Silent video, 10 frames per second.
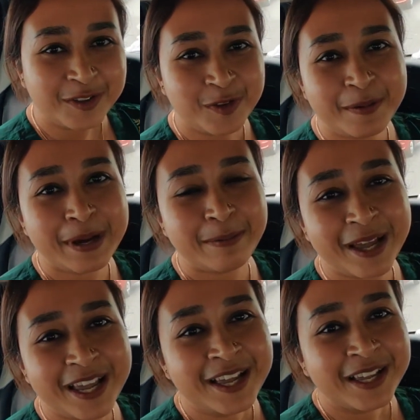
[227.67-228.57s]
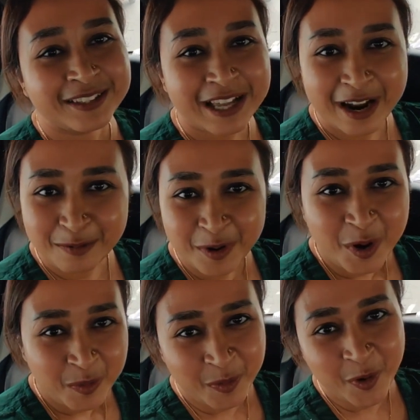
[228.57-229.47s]
তো এইভাবে তার
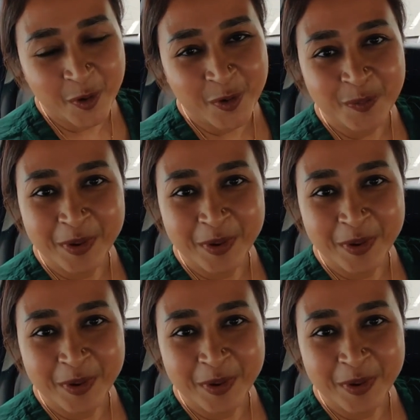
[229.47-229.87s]
বউ